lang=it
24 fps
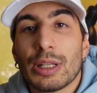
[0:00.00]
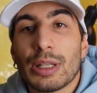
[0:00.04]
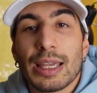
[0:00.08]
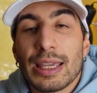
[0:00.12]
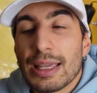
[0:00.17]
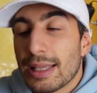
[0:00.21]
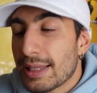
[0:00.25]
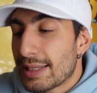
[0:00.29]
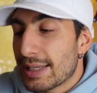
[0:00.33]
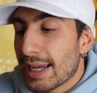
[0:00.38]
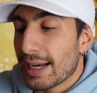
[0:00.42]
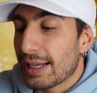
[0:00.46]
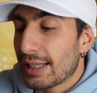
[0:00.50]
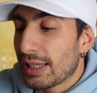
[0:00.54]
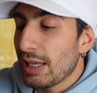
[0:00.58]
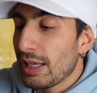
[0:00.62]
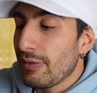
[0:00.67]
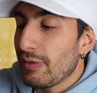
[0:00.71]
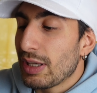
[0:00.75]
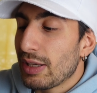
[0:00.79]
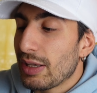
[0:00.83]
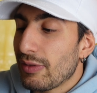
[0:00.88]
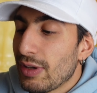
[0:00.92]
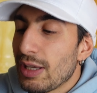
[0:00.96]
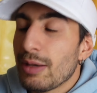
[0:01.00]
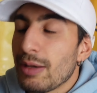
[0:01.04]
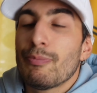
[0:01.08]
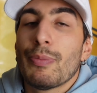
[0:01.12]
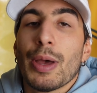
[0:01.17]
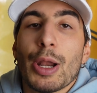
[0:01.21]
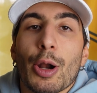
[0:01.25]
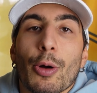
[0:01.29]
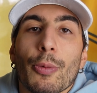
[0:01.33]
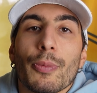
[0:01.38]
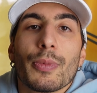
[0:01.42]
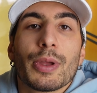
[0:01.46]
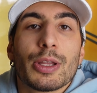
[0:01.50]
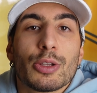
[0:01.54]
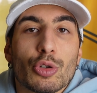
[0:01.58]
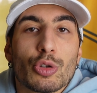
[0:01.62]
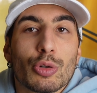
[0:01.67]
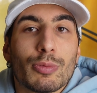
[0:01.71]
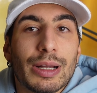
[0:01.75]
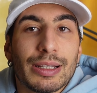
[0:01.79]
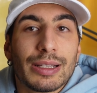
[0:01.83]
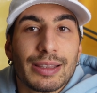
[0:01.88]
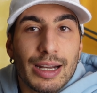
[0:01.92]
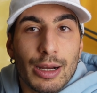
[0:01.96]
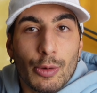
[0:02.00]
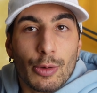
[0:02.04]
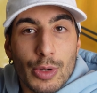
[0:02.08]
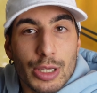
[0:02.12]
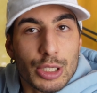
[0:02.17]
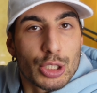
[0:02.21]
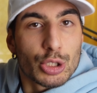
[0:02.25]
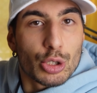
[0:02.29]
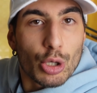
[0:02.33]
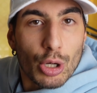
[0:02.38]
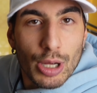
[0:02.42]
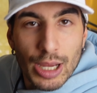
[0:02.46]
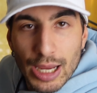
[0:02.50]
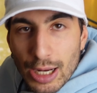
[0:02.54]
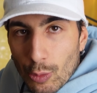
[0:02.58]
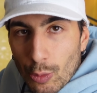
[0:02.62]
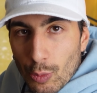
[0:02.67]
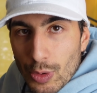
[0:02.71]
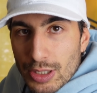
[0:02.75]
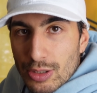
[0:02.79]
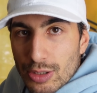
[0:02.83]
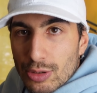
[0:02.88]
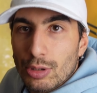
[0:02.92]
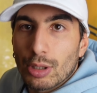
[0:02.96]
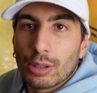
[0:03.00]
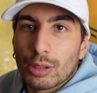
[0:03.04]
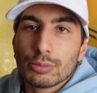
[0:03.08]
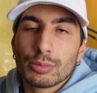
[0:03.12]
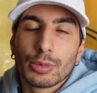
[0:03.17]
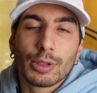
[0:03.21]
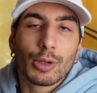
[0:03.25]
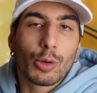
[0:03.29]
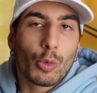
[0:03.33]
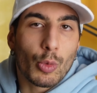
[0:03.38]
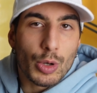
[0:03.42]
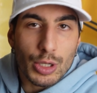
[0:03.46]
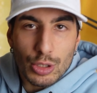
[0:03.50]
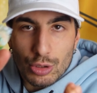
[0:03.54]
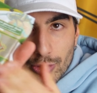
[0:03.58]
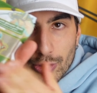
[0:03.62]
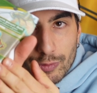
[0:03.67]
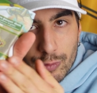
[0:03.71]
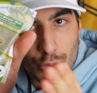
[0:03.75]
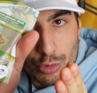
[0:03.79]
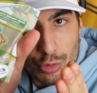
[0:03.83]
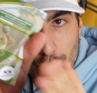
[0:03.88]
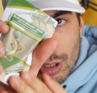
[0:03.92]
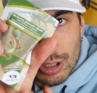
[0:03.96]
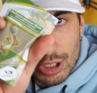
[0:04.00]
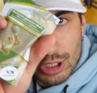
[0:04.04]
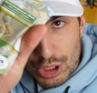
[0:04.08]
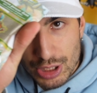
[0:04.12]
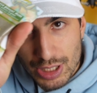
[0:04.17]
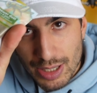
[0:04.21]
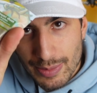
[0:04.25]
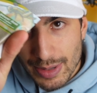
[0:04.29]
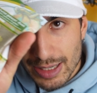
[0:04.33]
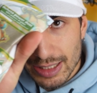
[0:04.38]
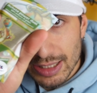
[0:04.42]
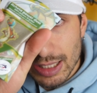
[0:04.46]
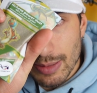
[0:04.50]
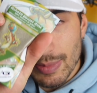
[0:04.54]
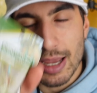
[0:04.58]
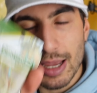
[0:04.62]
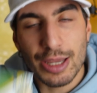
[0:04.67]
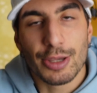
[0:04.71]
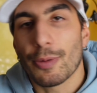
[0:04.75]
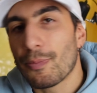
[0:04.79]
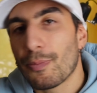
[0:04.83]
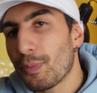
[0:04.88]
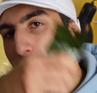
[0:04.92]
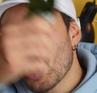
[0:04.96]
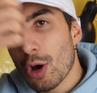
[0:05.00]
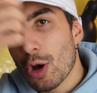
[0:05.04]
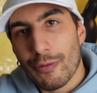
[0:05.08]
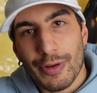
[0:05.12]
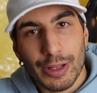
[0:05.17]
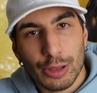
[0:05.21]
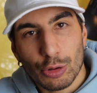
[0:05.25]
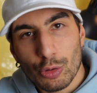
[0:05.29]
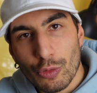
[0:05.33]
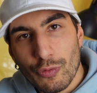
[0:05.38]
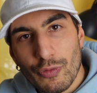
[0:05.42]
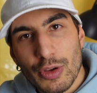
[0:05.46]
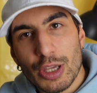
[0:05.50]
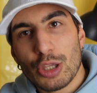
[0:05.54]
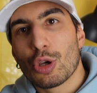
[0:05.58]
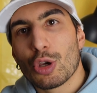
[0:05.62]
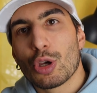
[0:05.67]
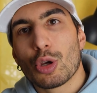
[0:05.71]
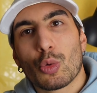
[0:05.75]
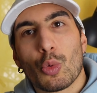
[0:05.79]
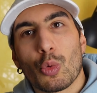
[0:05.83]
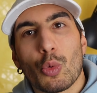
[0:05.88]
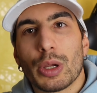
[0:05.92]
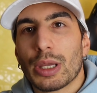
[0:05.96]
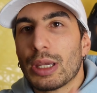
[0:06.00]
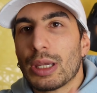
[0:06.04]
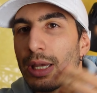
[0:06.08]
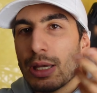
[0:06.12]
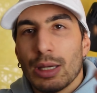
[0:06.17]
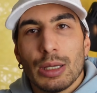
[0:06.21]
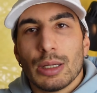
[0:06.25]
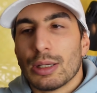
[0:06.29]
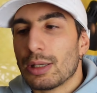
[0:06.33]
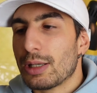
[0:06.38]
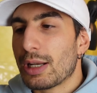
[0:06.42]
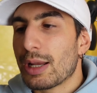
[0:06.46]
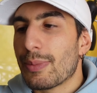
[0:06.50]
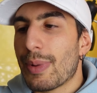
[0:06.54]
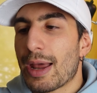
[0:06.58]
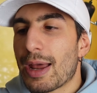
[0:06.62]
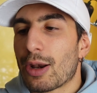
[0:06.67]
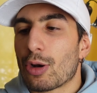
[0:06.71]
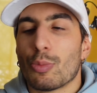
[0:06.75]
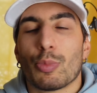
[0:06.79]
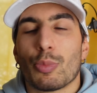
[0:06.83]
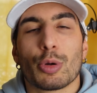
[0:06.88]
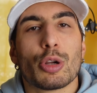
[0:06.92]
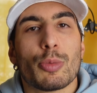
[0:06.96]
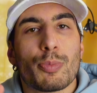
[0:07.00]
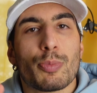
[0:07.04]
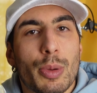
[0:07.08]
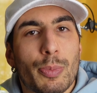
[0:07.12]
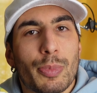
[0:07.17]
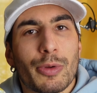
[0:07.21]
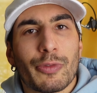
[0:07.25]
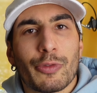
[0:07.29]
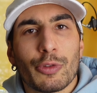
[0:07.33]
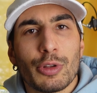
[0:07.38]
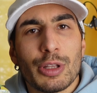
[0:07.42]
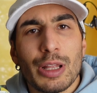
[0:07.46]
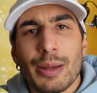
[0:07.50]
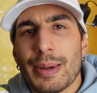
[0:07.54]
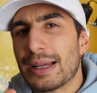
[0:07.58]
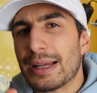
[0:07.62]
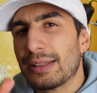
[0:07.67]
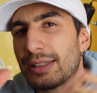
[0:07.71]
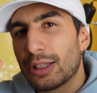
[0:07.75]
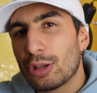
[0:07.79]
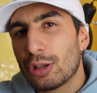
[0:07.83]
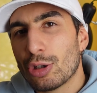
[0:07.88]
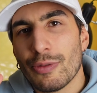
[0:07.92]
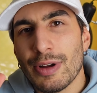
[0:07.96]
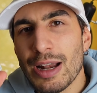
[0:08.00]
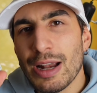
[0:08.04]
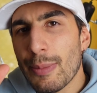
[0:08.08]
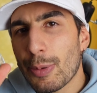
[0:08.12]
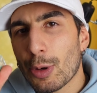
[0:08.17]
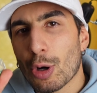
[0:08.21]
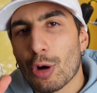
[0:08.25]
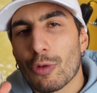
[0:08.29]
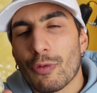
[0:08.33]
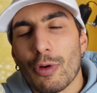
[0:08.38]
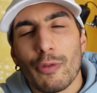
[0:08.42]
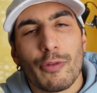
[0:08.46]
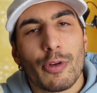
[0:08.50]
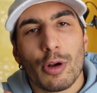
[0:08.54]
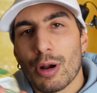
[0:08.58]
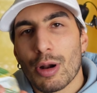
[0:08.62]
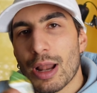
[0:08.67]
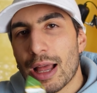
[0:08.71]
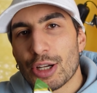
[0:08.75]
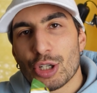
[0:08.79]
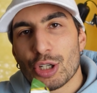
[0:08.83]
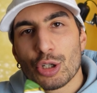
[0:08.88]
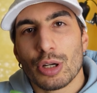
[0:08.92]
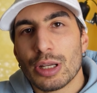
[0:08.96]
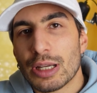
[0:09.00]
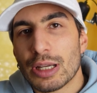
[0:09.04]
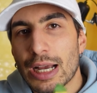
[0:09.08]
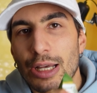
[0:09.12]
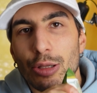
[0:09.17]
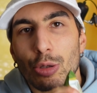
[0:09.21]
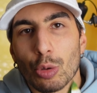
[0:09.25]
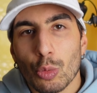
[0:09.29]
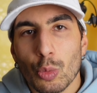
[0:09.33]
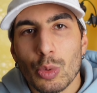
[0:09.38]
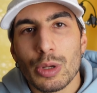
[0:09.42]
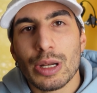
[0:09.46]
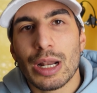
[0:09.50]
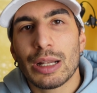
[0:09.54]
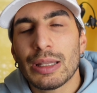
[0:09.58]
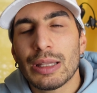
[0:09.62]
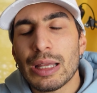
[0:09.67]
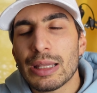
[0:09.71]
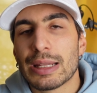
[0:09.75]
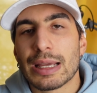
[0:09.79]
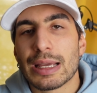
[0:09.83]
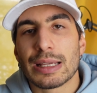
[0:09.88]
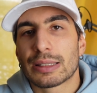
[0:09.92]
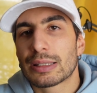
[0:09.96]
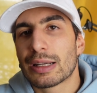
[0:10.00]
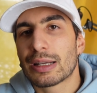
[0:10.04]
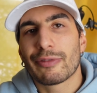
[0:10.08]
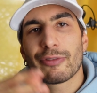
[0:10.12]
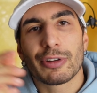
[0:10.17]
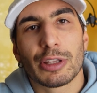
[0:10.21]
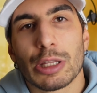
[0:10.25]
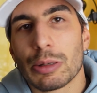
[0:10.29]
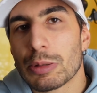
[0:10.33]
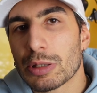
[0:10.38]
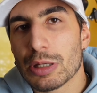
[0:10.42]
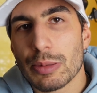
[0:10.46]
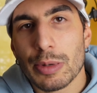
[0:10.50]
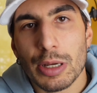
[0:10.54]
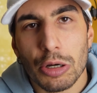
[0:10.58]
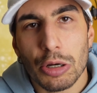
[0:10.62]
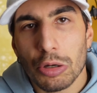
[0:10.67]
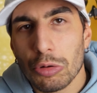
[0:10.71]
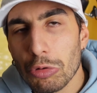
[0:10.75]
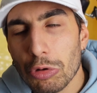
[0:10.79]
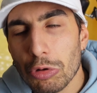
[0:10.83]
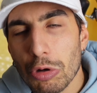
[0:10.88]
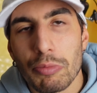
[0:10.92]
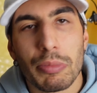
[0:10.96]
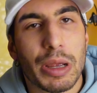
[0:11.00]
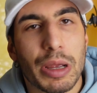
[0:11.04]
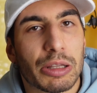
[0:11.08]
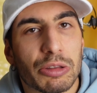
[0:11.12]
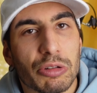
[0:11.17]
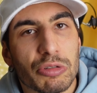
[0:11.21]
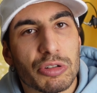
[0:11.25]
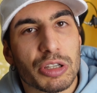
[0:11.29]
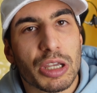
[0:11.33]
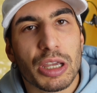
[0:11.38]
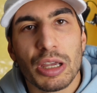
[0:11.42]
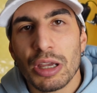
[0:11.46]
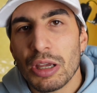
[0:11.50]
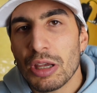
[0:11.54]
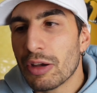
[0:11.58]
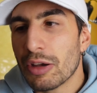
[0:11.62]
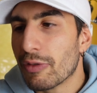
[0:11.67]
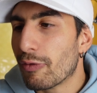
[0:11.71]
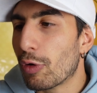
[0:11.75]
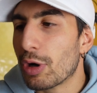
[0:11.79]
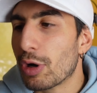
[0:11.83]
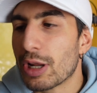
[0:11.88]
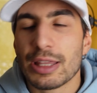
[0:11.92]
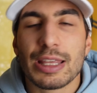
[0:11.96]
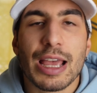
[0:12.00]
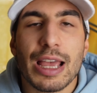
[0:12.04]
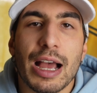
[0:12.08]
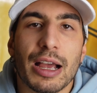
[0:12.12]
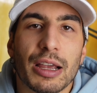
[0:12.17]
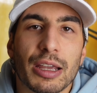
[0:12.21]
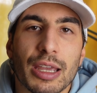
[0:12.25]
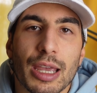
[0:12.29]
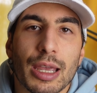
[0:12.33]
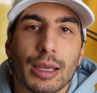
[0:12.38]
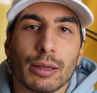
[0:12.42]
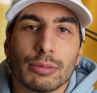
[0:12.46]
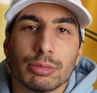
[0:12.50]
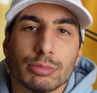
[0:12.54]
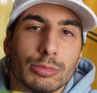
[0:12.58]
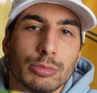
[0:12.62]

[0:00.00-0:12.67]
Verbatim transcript: degli insetti vivi, però insomma tra questo e questo, questo funziona decisamente meglio. Ho fatto un video in cui ne parlo un pochino più approfonditamente dove la provo, ve lo lascio linkato qui in alto a destra e fatemi sapere con un commento se volete anche